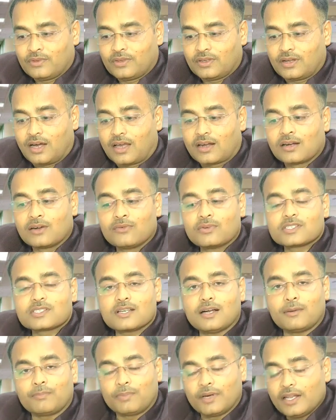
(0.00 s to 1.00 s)

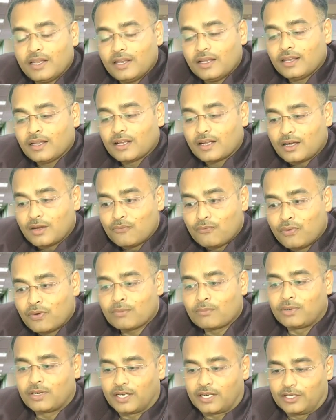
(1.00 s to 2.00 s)
कारणवश अपने
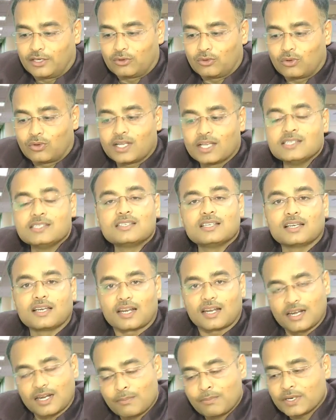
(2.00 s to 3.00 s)
कंफर्म टिकट को कैंसिल
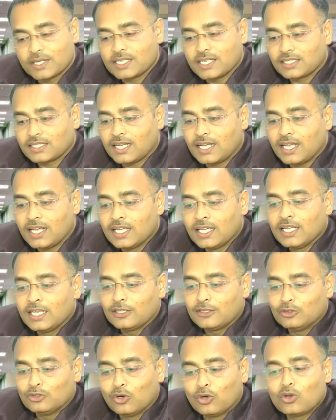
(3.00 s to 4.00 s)
कराना पड़ जाता है
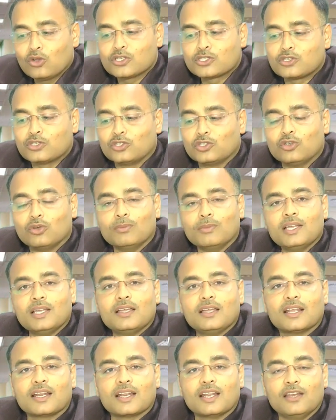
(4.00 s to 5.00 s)
दोनों स्थितियों में
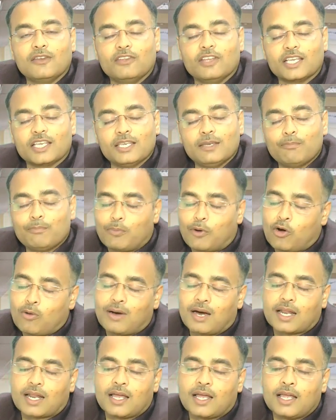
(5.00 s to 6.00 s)
रेलवे की
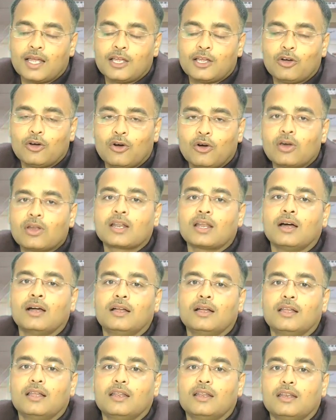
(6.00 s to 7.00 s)
पौबारा है और
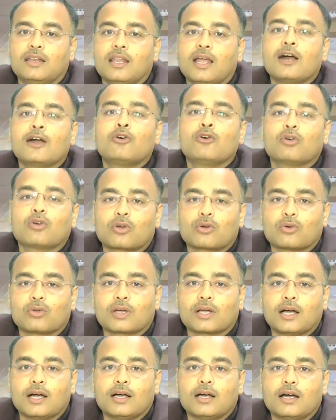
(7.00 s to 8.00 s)
लाखों करोड़
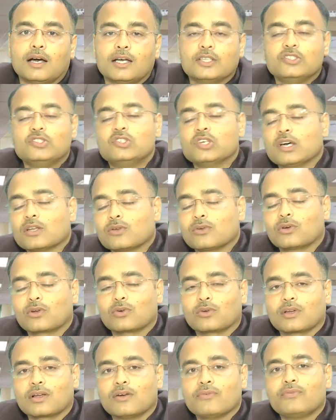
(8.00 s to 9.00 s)
का हजारों
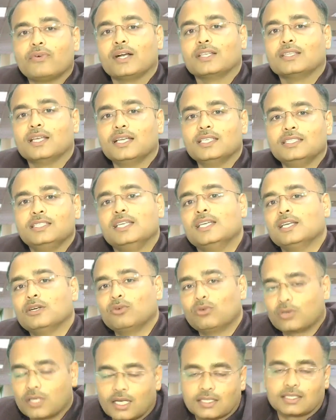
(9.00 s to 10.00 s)
करोड़ का फायदा ये
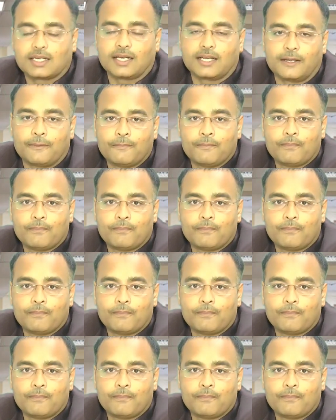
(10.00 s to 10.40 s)
उठाता है